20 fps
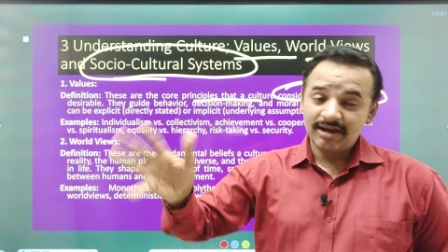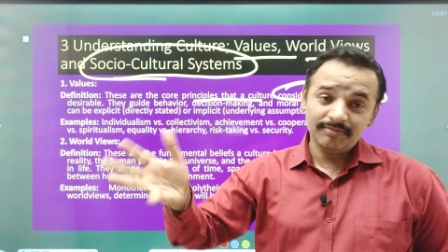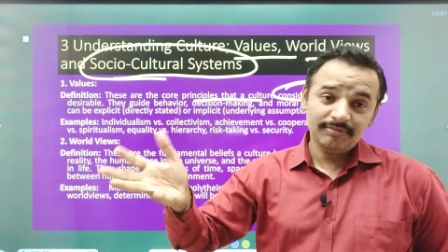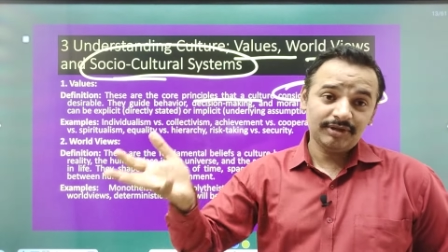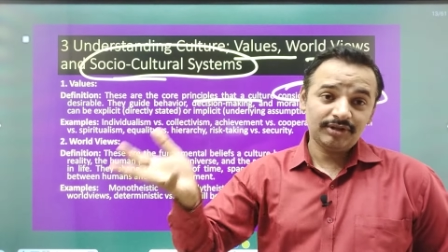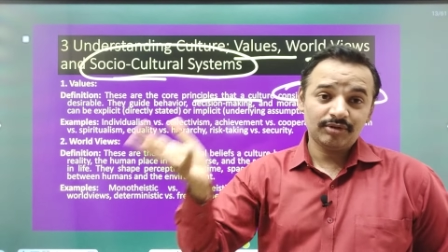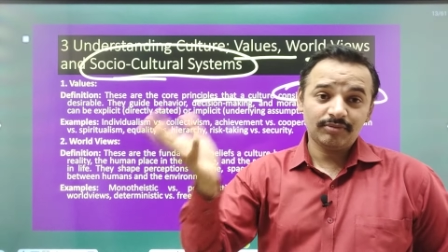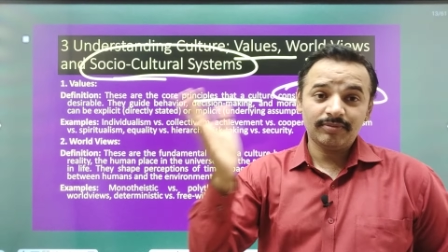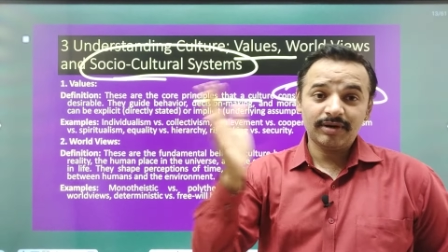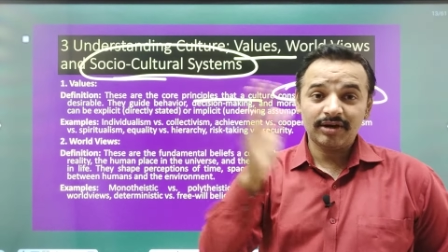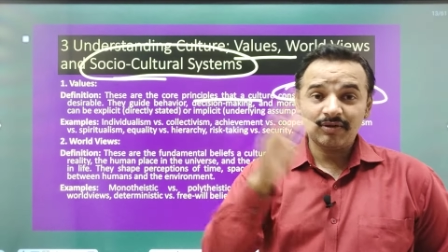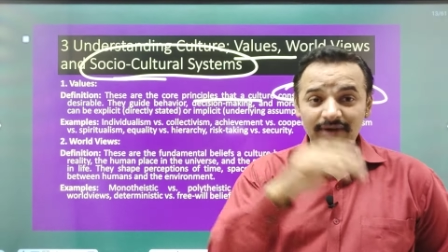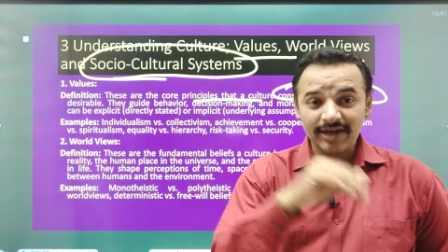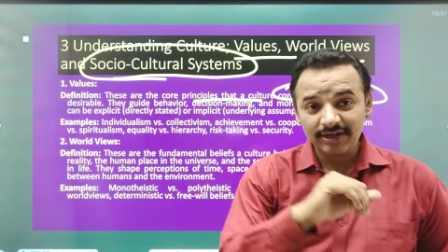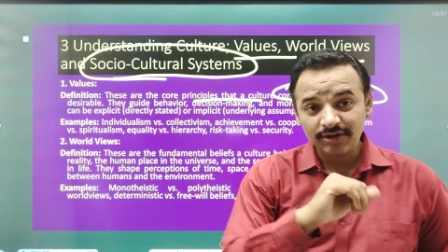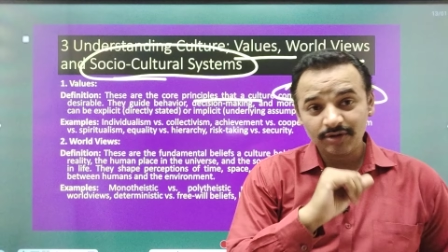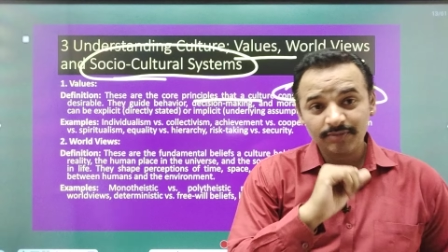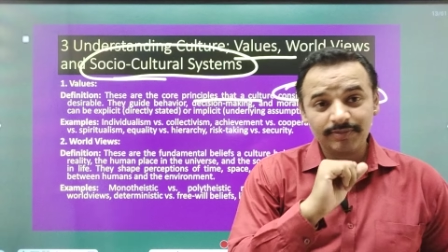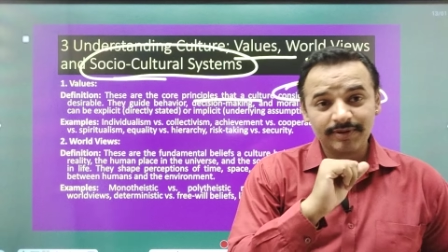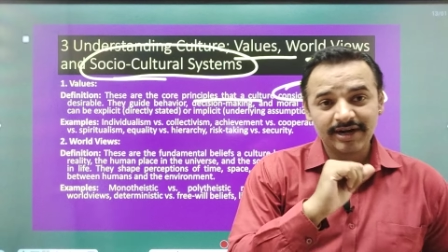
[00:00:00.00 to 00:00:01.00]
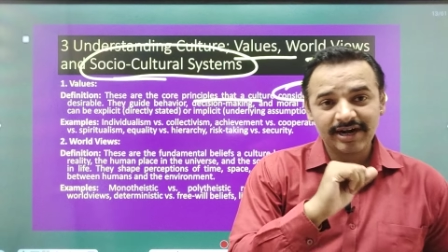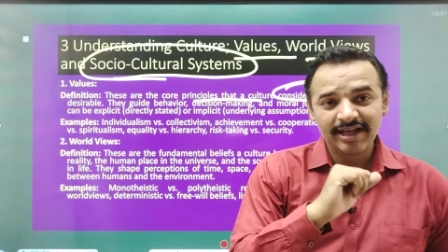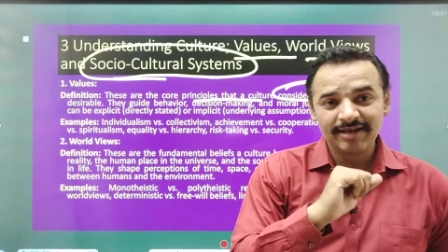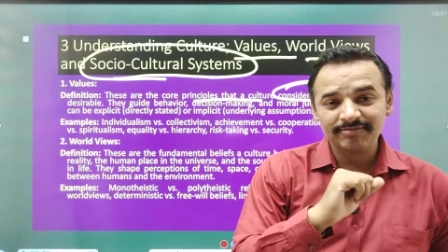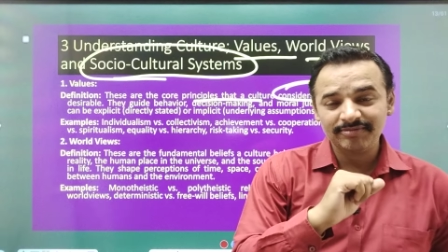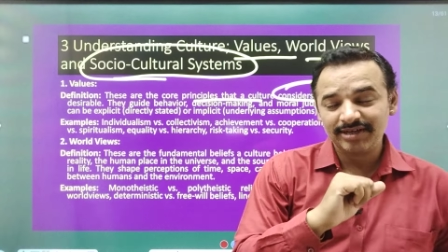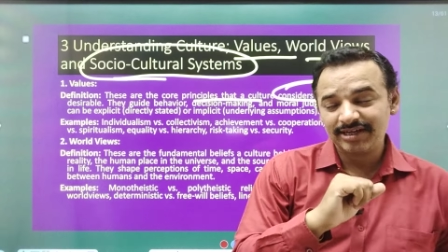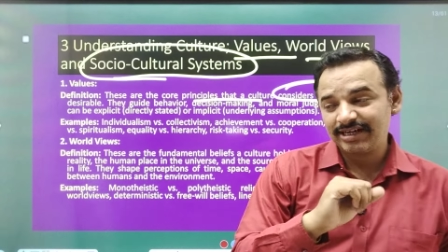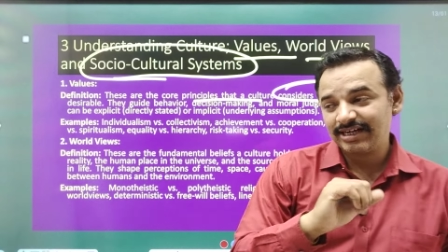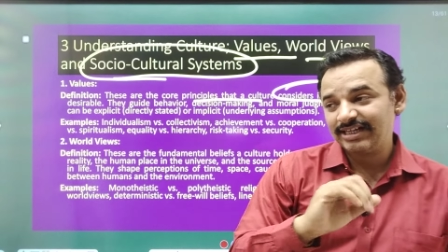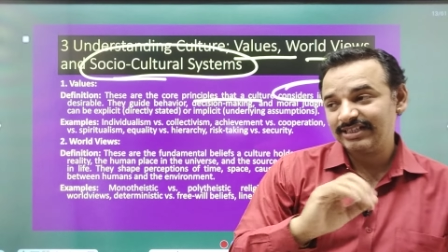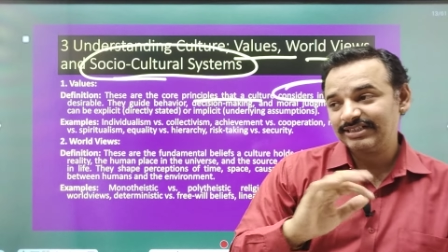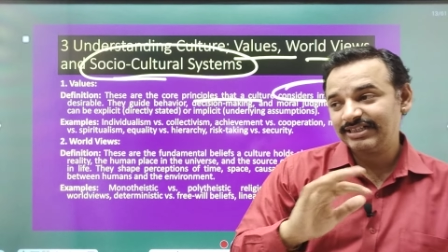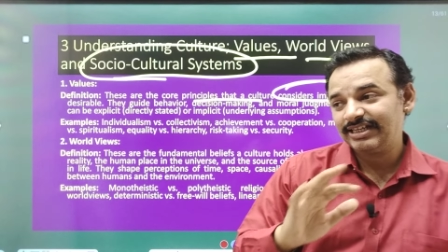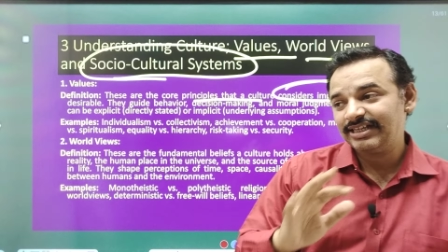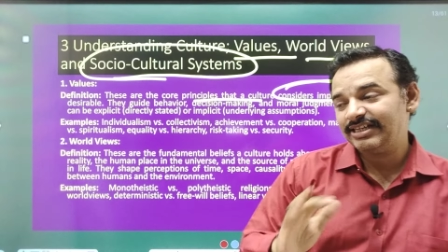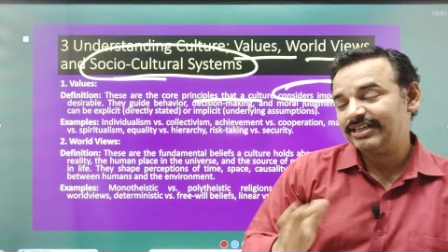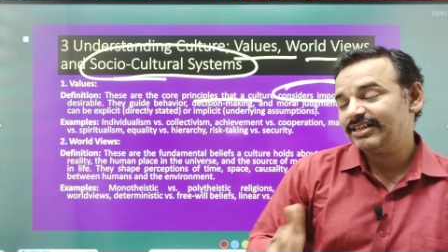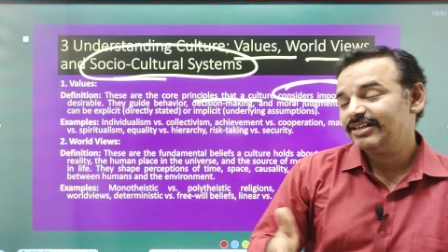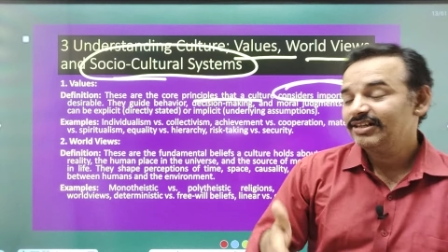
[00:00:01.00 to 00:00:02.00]
हमें तो भगवान को प्रणाम करना
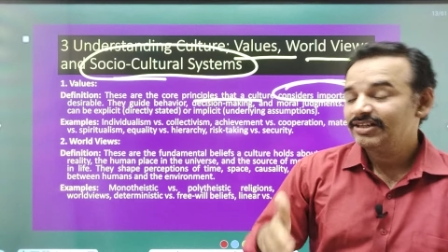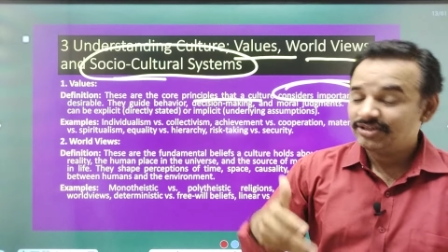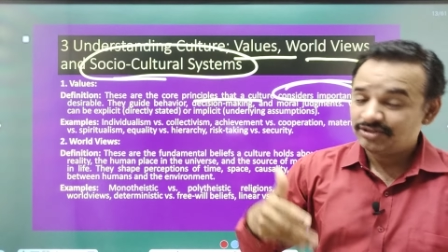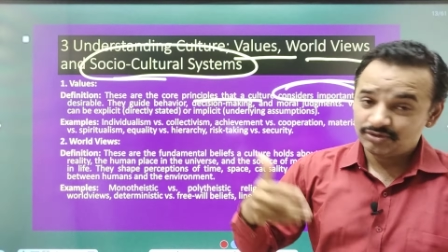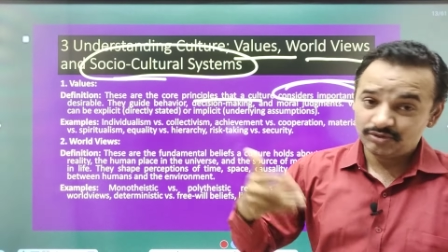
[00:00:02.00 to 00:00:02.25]
चाहिए